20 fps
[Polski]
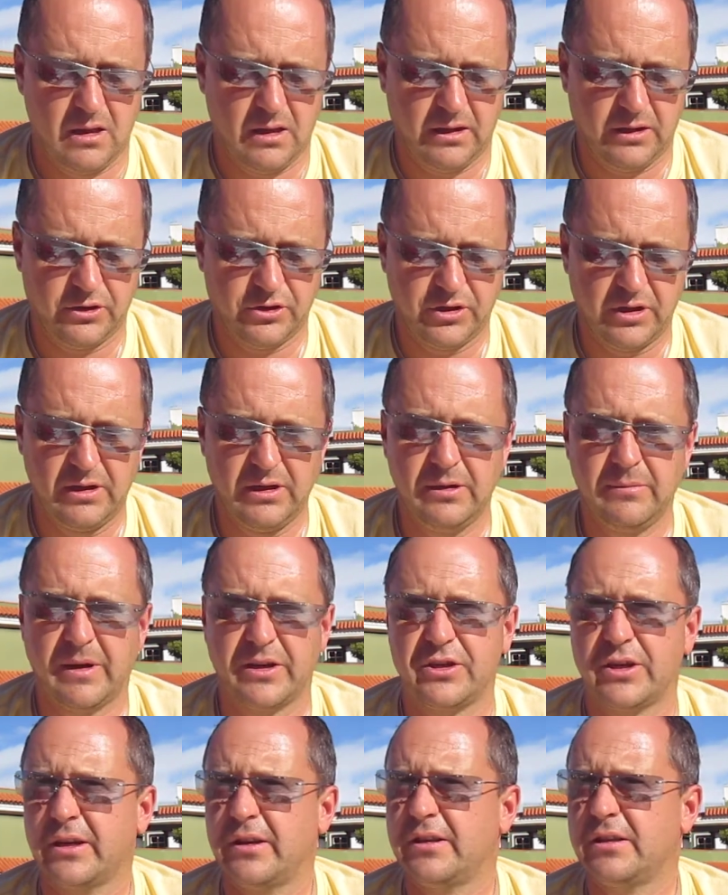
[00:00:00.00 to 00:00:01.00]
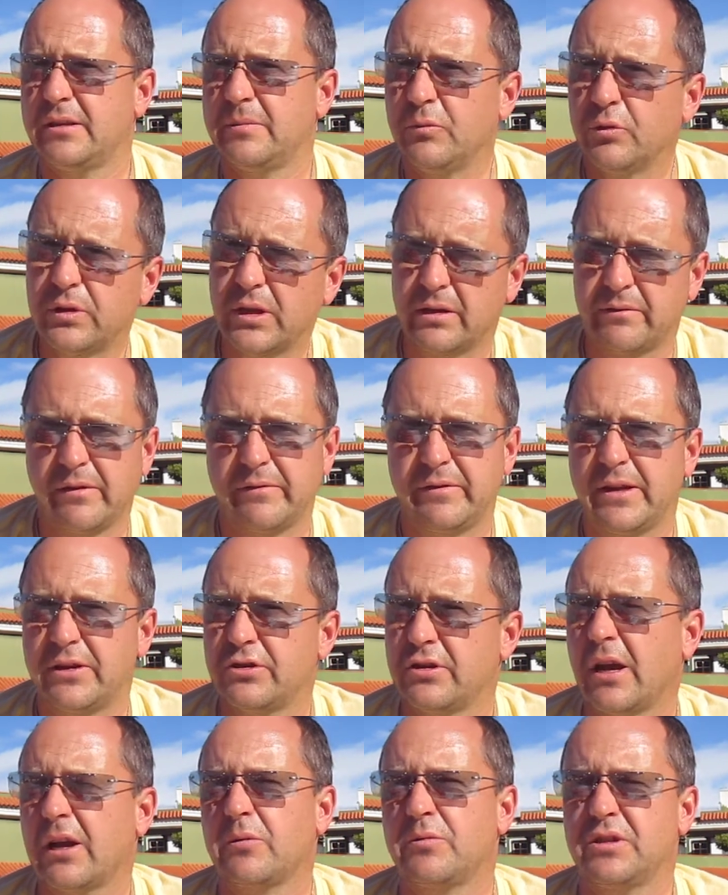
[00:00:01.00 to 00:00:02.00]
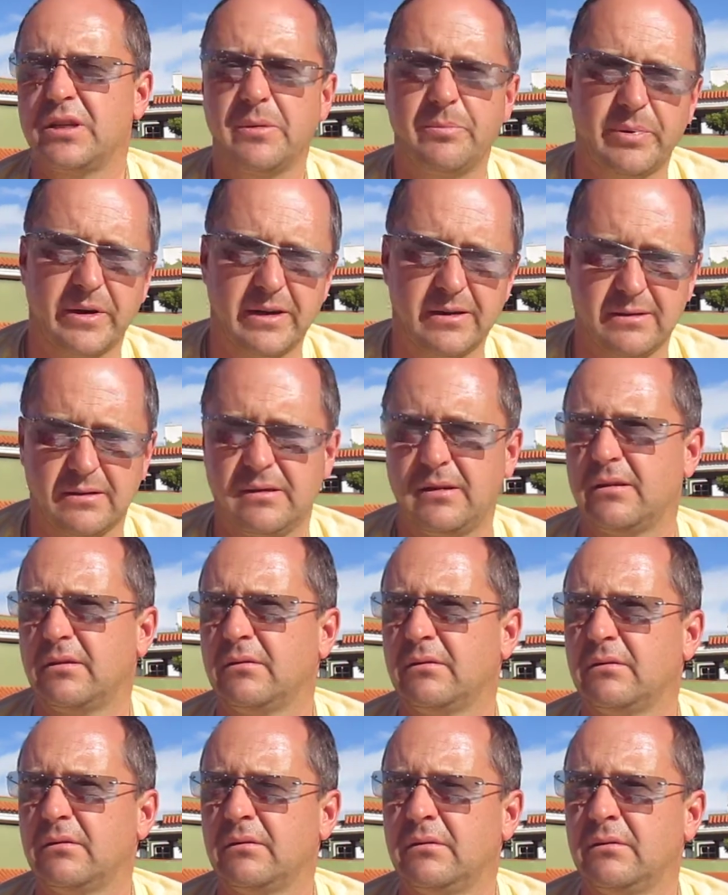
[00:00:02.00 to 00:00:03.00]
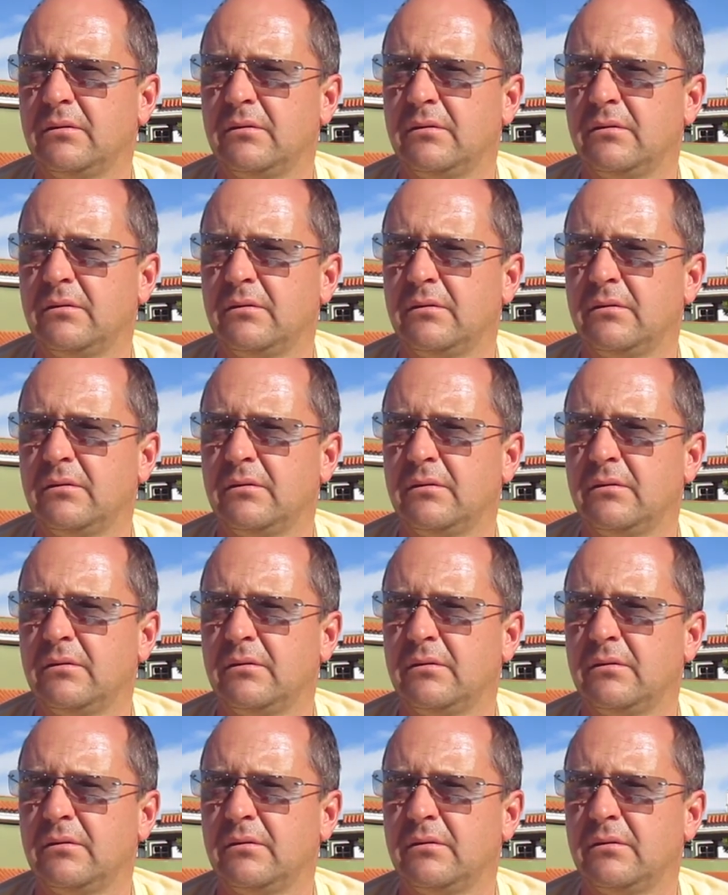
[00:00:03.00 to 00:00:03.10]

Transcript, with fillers: jeżeli macie jakiś smutek wewnętrzny, jakąś depresję, yy,